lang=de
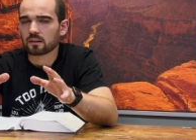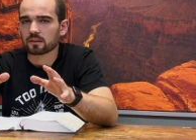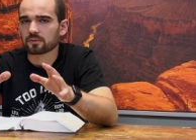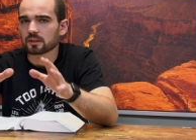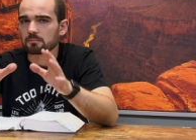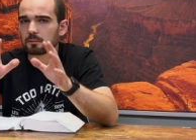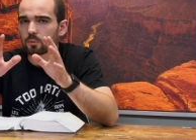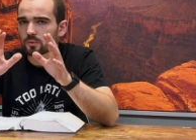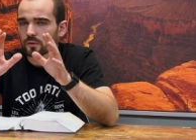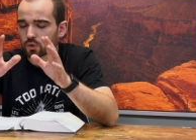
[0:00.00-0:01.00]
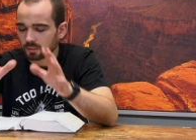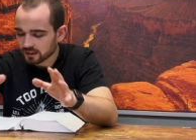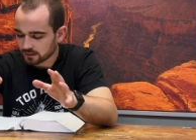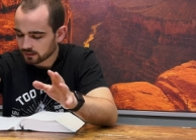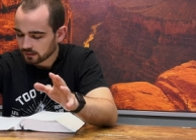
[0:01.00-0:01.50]
Das, was die Bibel uns
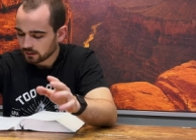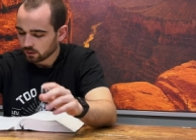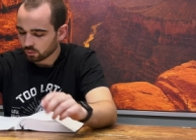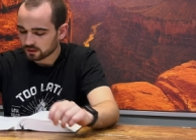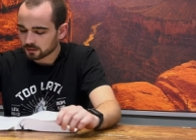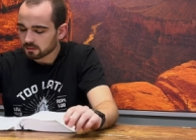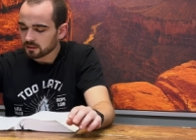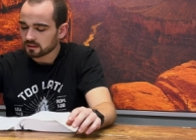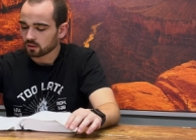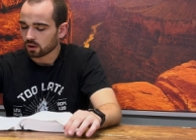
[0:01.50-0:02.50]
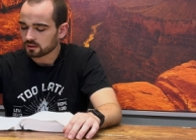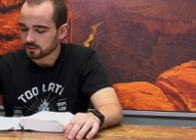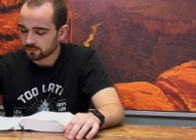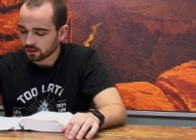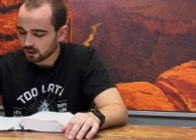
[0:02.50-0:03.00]
verspricht. Und es gibt immer diese Leute,
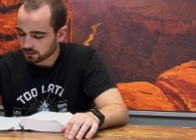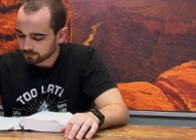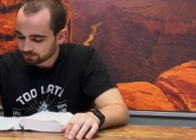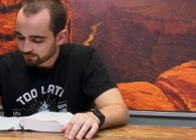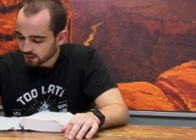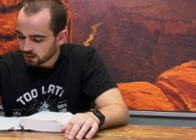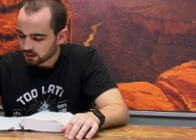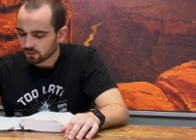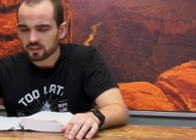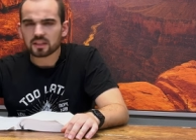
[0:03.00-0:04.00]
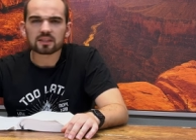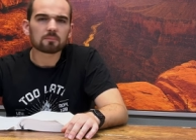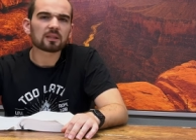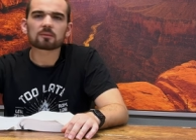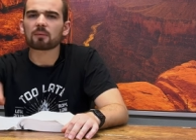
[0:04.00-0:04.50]
die fragen, ja, was ist
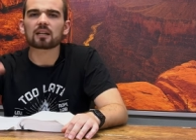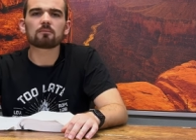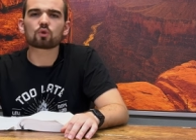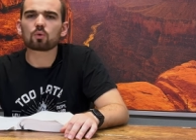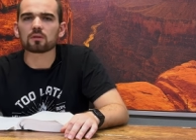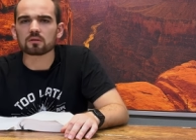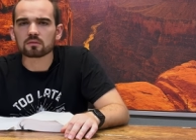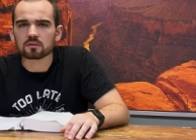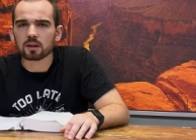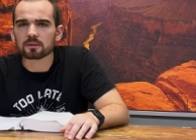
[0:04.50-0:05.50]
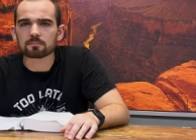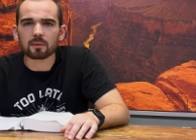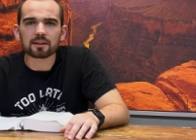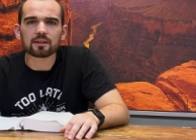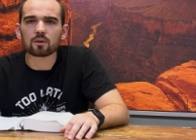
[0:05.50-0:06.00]
denn mit dem Mann im Dschungel? Ja, mit dem
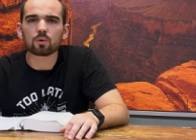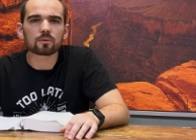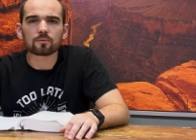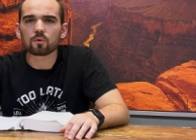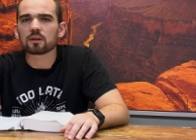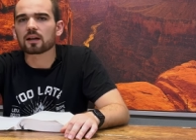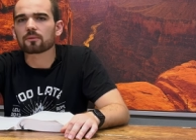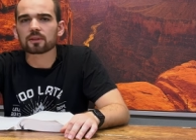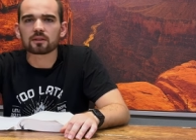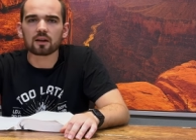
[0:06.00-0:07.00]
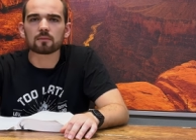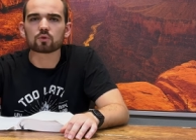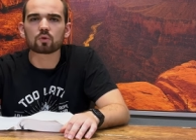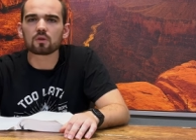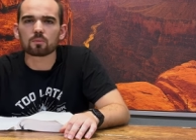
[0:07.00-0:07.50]
Mann, der irgendwo in Afrika
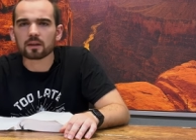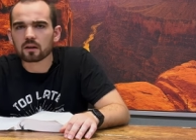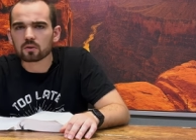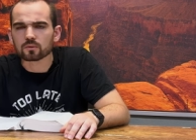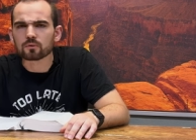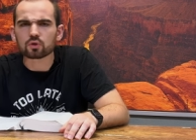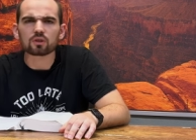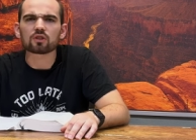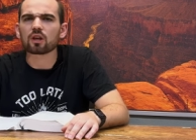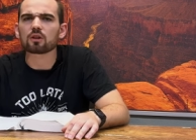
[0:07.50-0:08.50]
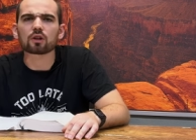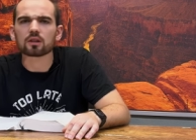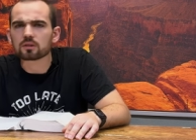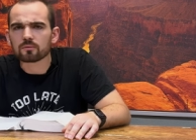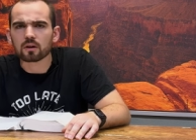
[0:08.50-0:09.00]
im Dschungel umherirrt. Wie soll denn der
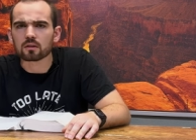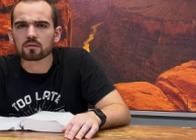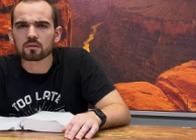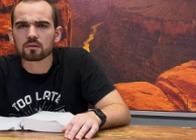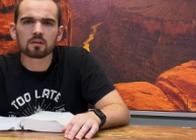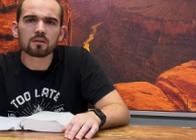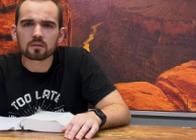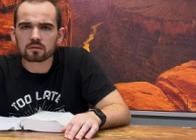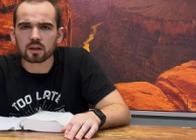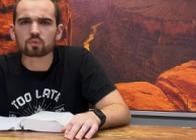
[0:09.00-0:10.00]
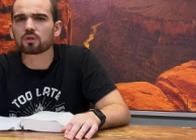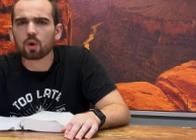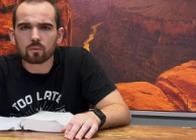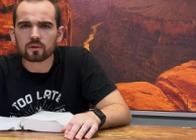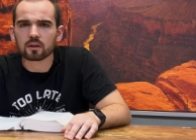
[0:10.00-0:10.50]
gerettet werden? Hm? Hast du da
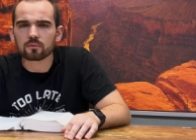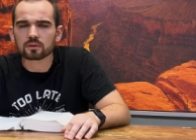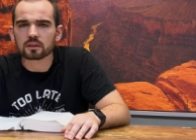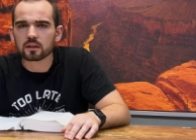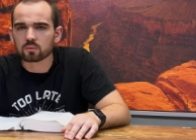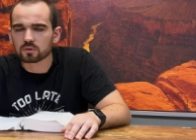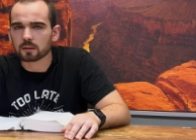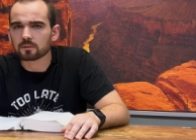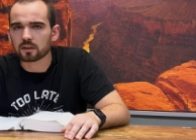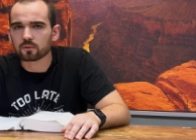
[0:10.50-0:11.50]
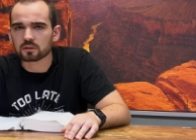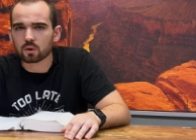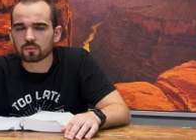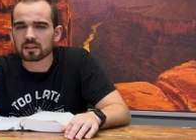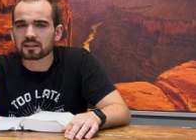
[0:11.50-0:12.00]
auch eine Antwort? Und ich habe eine Antwort
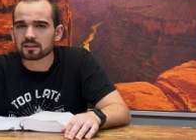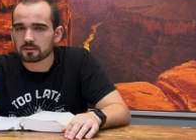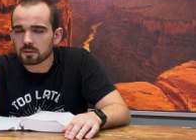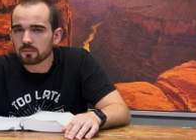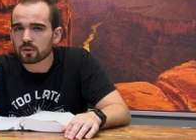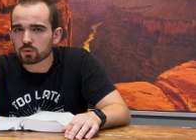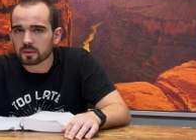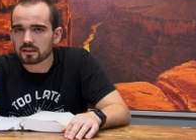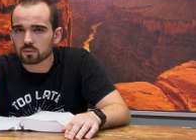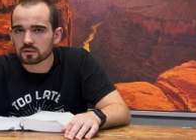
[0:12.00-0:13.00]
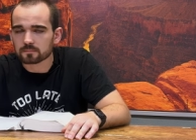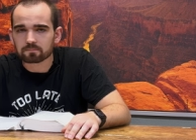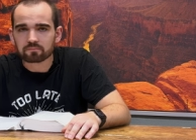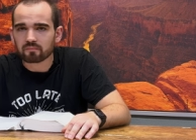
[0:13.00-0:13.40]
darauf. Die Bibel verspricht uns,